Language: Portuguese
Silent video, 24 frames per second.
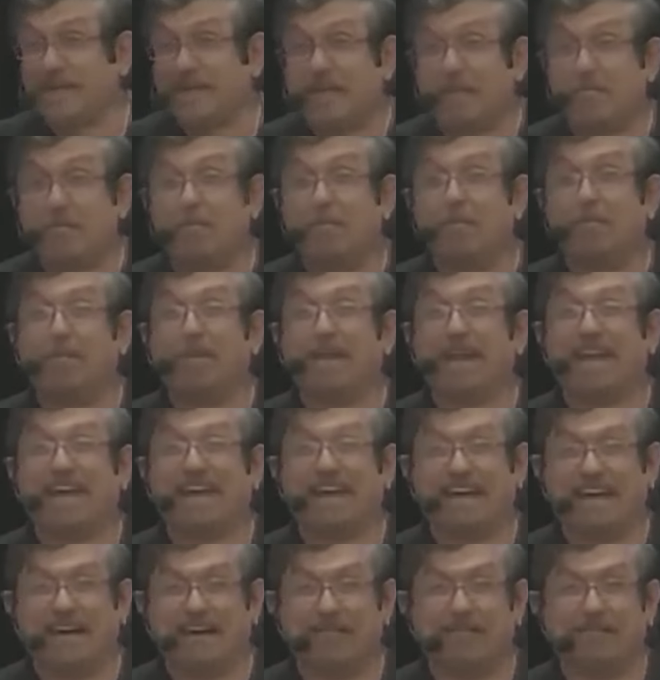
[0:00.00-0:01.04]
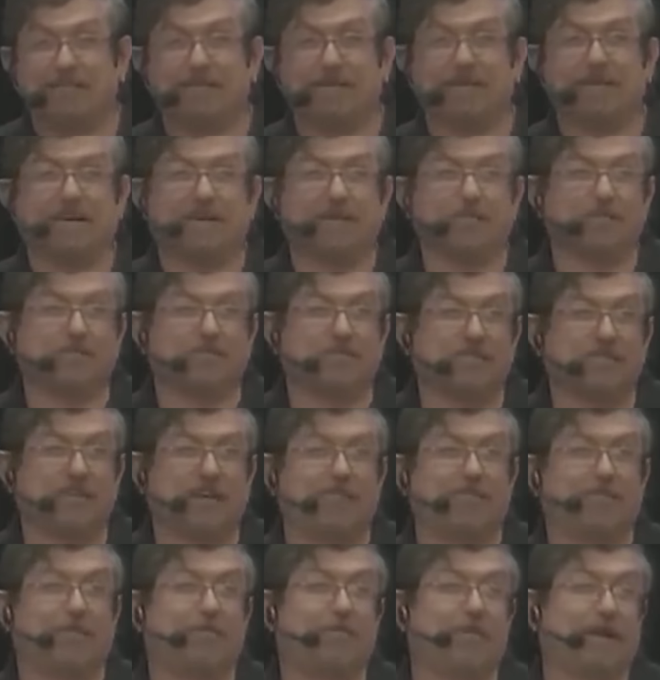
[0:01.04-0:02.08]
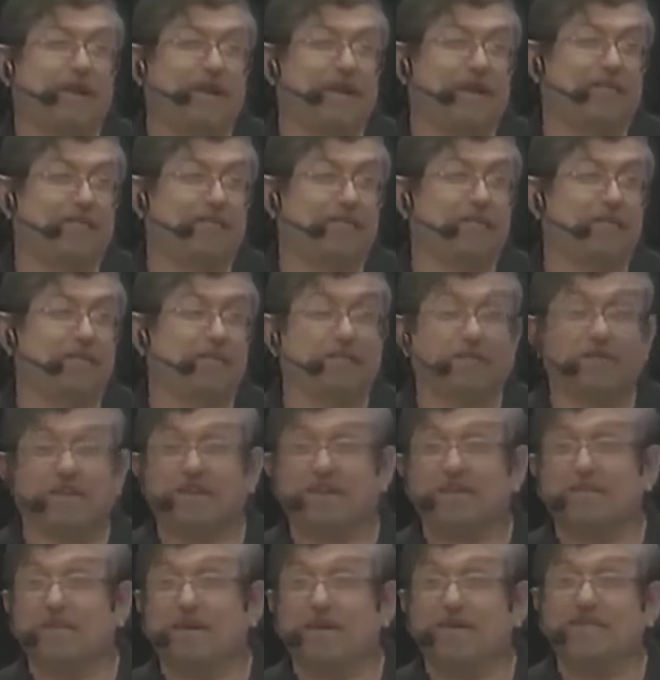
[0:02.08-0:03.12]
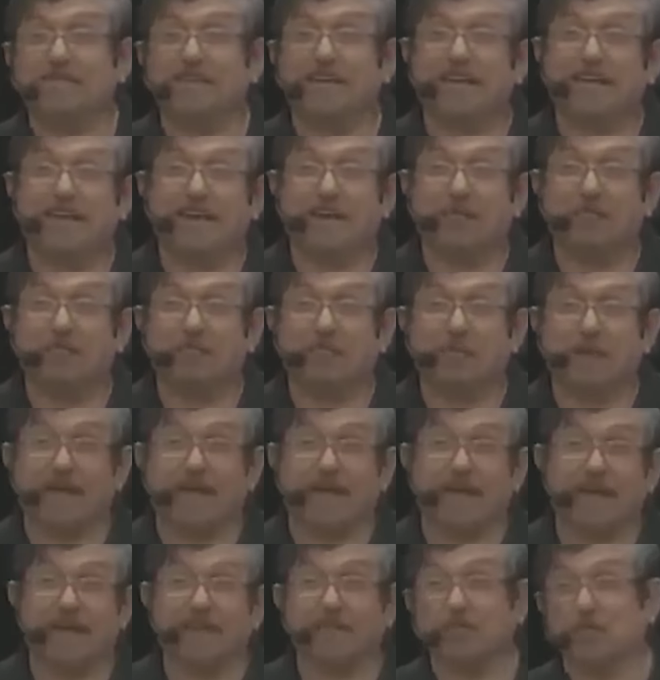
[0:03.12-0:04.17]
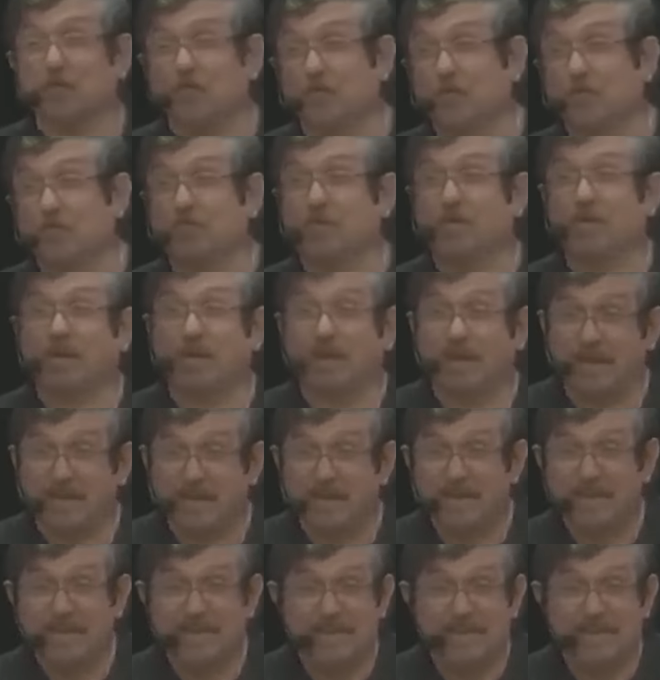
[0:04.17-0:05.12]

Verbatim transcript: que pregava, anunciava a palavra divina, mas ele era um pregador porque